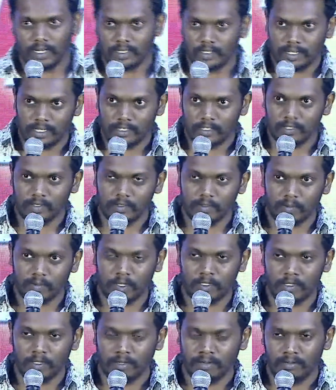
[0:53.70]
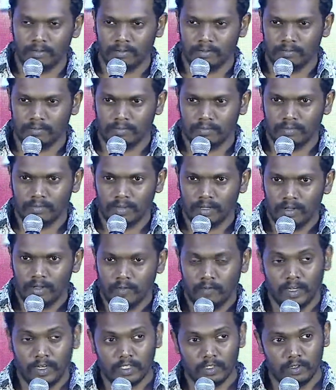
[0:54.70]
నాకు తెలుసు మొత్తం
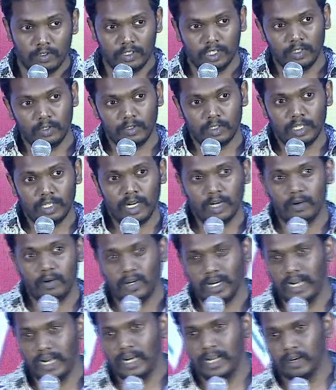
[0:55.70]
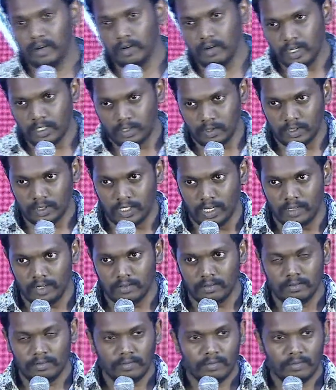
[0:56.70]
ఫస్ట్ నుంచి చూస్తున్నాను ట్రైలర్ కూడా చూశాను